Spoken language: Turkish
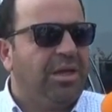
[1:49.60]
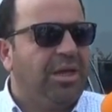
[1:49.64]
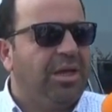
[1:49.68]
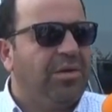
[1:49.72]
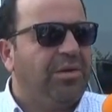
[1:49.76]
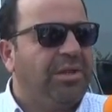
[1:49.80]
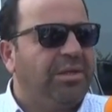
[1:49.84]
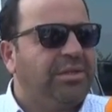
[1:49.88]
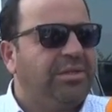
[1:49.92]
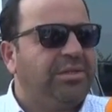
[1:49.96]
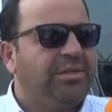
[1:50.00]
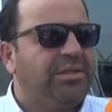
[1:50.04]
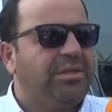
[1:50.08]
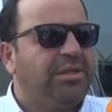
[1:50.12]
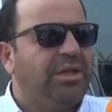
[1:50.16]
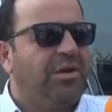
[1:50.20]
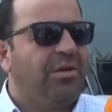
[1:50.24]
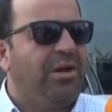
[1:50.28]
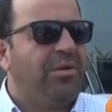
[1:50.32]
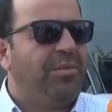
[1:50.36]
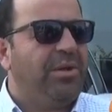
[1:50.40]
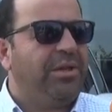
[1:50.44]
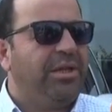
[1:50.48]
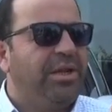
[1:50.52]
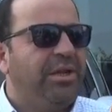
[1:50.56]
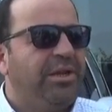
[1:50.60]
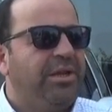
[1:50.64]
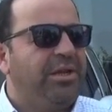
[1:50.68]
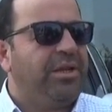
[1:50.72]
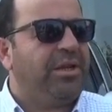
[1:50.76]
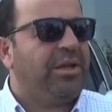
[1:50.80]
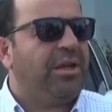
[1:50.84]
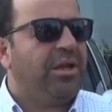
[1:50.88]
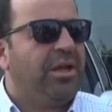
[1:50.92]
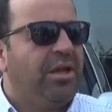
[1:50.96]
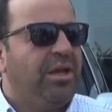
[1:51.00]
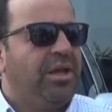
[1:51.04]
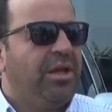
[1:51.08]
Evet, devam eder.
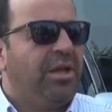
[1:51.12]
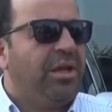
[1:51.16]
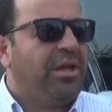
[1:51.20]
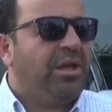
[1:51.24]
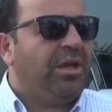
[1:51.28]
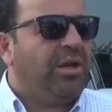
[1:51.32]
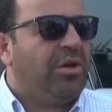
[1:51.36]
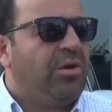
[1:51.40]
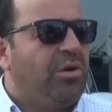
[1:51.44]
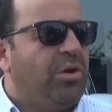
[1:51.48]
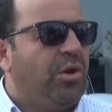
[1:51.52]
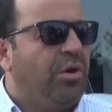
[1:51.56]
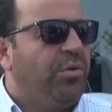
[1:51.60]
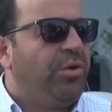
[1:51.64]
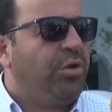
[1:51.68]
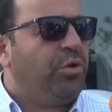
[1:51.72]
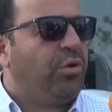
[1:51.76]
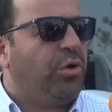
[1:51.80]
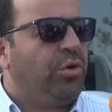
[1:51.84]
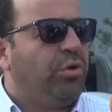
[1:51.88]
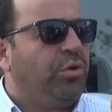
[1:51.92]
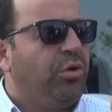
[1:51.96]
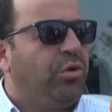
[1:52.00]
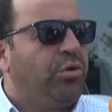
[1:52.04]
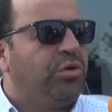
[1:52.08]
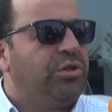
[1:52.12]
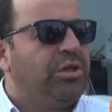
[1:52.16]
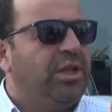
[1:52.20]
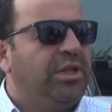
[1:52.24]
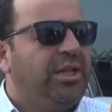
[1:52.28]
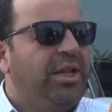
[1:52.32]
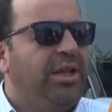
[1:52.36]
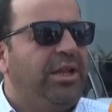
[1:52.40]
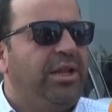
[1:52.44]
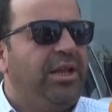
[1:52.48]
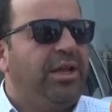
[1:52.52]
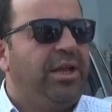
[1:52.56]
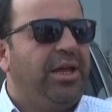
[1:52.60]
Covid-19
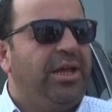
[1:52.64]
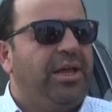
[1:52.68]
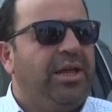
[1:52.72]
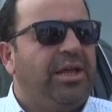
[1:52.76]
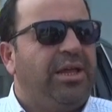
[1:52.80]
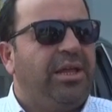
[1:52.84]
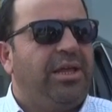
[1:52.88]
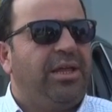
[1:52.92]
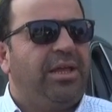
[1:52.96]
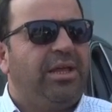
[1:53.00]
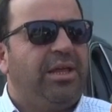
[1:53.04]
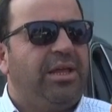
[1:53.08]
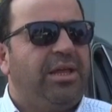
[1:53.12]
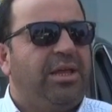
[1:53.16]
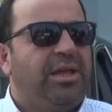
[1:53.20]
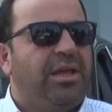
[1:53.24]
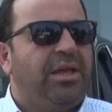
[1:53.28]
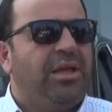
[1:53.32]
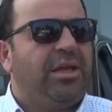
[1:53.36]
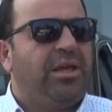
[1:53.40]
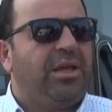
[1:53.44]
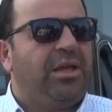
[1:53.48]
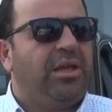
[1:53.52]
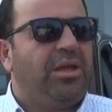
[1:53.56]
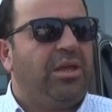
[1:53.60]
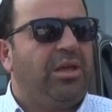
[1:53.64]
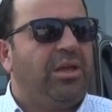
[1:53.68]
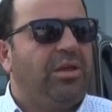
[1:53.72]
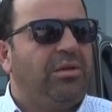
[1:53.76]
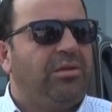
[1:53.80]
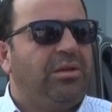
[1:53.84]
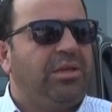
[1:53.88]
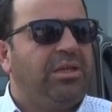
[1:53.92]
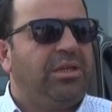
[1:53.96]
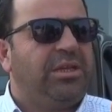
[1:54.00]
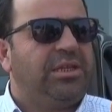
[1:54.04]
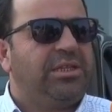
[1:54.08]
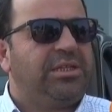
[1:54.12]
nedeniyle e,
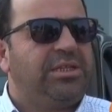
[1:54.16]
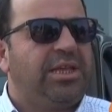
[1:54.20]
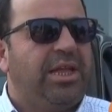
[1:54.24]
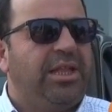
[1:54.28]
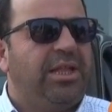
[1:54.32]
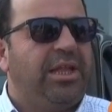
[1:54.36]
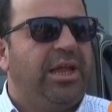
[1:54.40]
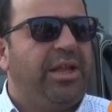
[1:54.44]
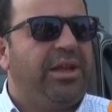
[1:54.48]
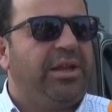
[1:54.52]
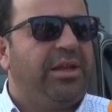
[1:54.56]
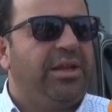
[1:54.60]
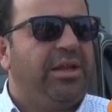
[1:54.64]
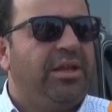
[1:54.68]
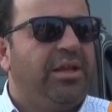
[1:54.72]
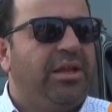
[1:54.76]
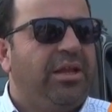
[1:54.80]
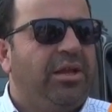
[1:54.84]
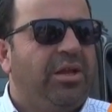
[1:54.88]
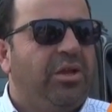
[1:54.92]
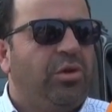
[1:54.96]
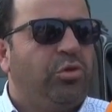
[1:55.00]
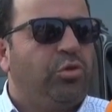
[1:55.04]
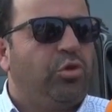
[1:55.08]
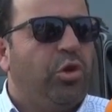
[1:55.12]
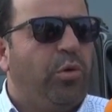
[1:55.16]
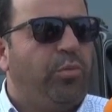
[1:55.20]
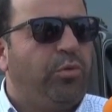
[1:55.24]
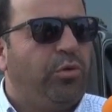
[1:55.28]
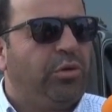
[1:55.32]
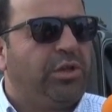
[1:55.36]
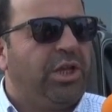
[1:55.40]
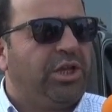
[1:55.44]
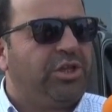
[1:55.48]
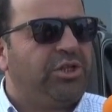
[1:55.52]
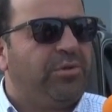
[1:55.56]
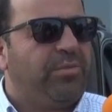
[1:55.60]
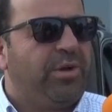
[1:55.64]
insanlar
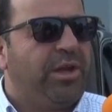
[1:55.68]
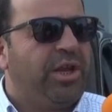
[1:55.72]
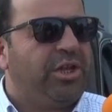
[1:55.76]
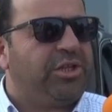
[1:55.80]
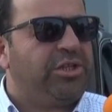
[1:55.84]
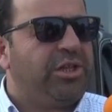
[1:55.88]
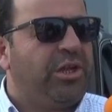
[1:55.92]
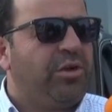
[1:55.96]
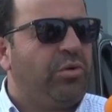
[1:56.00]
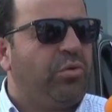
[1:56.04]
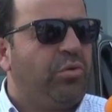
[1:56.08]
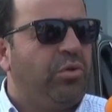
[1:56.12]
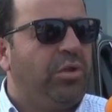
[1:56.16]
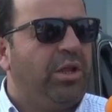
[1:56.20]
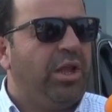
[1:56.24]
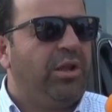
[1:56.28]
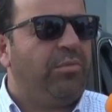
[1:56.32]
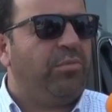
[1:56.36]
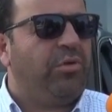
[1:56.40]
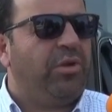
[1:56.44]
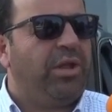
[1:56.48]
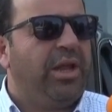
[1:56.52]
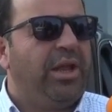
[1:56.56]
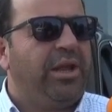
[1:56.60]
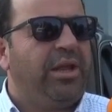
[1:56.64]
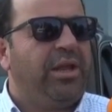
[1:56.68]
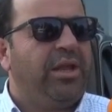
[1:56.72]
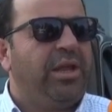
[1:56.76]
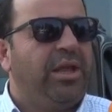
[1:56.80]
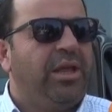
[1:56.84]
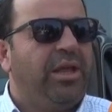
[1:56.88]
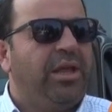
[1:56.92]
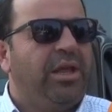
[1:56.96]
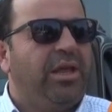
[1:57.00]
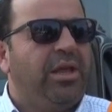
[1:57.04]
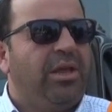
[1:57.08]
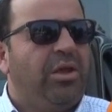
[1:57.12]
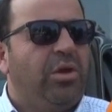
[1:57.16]
toplu taşıma araçları kullanmıyorlar.
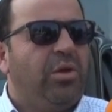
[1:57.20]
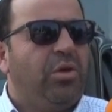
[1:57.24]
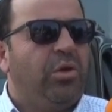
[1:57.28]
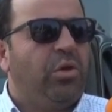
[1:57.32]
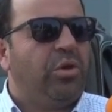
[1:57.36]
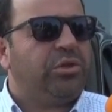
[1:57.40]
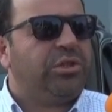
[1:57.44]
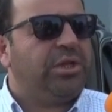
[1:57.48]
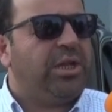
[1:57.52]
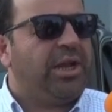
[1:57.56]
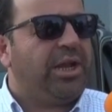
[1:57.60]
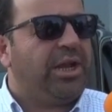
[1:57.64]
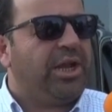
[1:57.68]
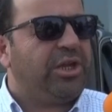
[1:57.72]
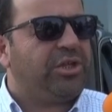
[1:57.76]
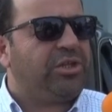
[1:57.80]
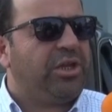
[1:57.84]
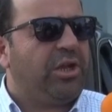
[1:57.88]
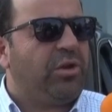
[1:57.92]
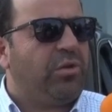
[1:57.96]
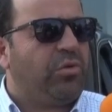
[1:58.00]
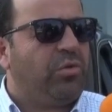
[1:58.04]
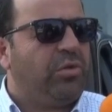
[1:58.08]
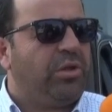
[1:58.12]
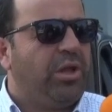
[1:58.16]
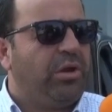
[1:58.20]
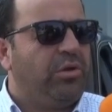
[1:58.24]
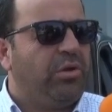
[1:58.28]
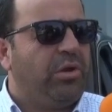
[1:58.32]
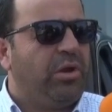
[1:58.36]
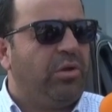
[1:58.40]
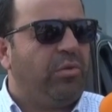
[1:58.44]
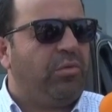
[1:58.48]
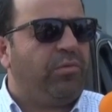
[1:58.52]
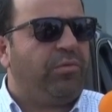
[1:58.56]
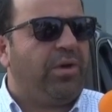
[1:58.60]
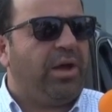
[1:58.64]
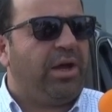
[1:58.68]
Özel araçları
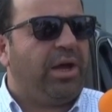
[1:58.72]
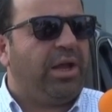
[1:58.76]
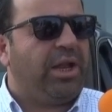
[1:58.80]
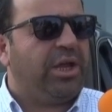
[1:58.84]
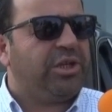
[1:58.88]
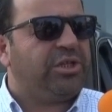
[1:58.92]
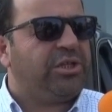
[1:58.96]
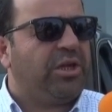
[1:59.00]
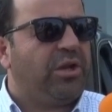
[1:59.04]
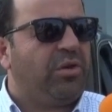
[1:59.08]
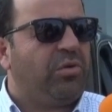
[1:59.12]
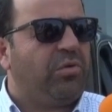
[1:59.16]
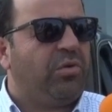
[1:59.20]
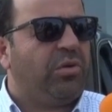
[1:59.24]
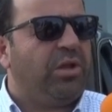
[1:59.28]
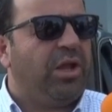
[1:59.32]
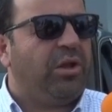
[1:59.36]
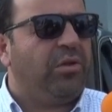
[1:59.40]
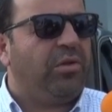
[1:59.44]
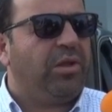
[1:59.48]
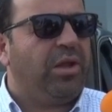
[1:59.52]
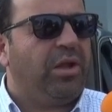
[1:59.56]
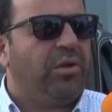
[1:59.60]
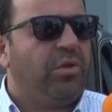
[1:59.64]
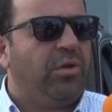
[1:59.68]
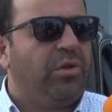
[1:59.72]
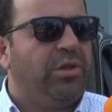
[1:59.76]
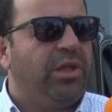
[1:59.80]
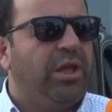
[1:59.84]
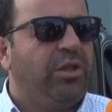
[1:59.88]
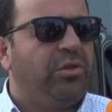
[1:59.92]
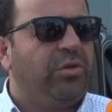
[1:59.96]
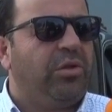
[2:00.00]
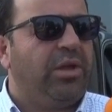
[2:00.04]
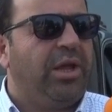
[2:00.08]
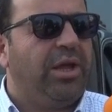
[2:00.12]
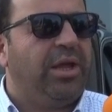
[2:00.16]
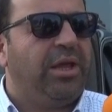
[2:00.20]
kullanıyorlar, ufak araçları kullanıyorlar.
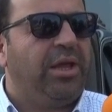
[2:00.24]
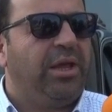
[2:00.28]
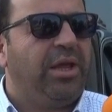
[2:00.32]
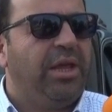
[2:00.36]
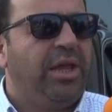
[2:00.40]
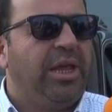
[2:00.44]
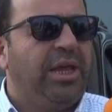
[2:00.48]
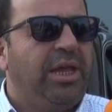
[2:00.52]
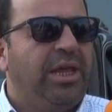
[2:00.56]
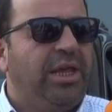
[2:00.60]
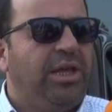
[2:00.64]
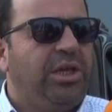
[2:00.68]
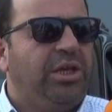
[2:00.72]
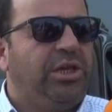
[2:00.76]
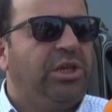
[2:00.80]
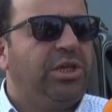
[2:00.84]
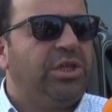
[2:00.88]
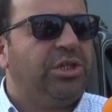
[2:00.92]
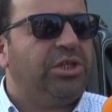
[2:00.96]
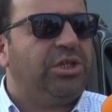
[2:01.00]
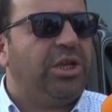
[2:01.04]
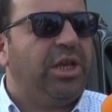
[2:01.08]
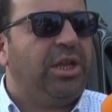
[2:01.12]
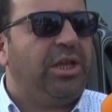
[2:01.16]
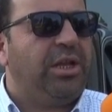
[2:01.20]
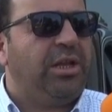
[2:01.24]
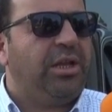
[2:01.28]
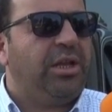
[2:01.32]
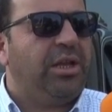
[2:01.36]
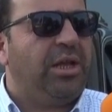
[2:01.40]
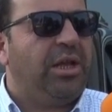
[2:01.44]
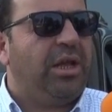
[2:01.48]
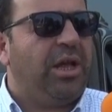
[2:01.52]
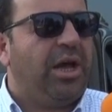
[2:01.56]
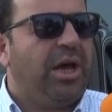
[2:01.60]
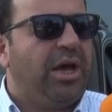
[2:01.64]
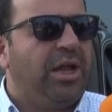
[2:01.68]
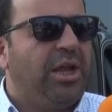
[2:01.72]
Ondan dolayı ikinci el
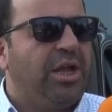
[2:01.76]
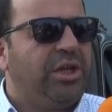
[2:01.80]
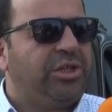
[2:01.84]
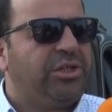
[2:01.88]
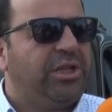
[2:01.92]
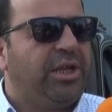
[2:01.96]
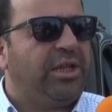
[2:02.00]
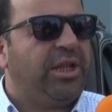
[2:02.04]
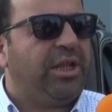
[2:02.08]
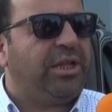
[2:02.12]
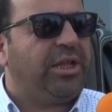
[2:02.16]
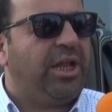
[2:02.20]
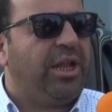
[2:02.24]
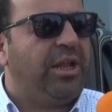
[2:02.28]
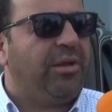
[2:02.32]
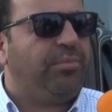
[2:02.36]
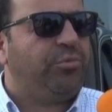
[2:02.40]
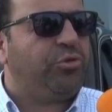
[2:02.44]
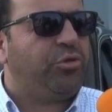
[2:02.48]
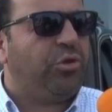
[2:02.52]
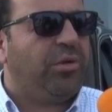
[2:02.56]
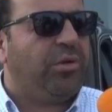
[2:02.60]
araçlarda talep